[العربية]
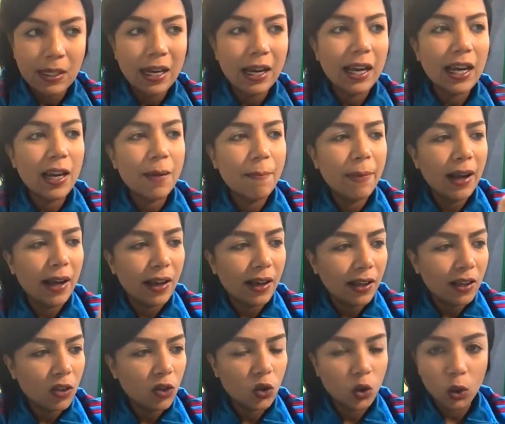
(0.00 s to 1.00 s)
غير بقى
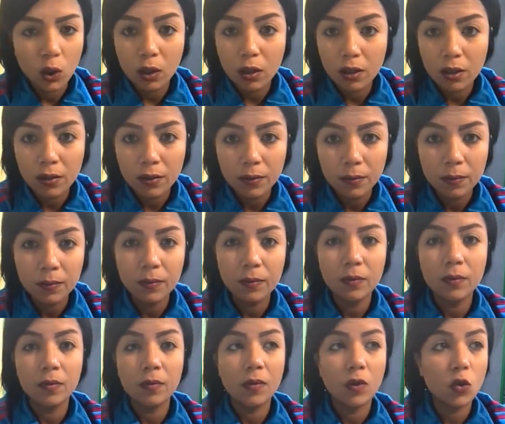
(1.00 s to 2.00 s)
السكر
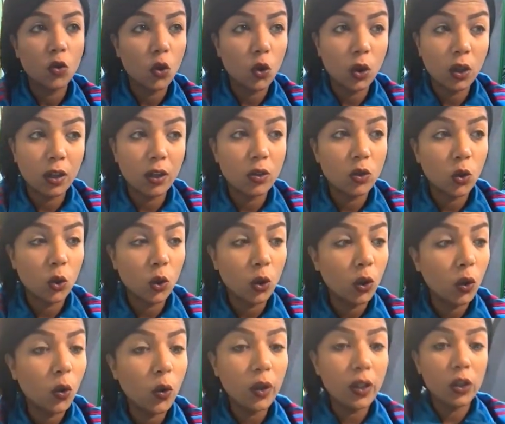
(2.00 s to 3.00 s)
سكر
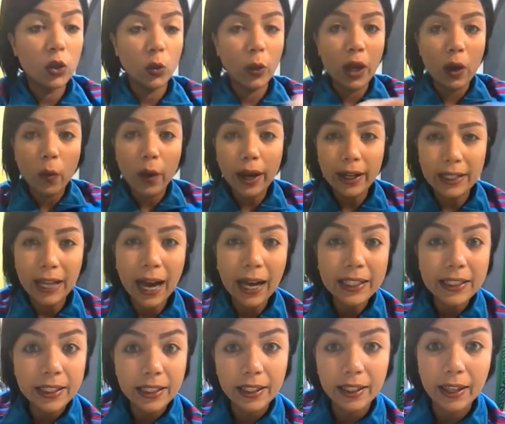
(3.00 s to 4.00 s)
سكر كل شويه واحد
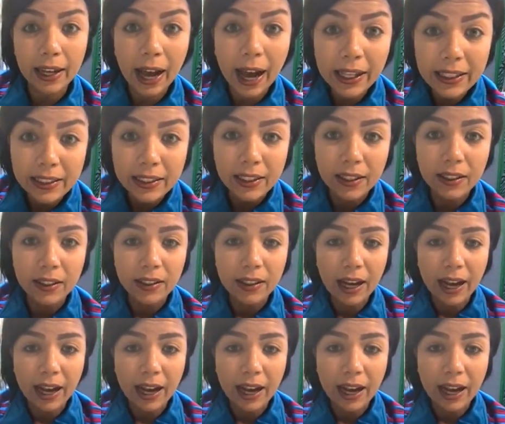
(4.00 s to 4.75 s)
عيل عيل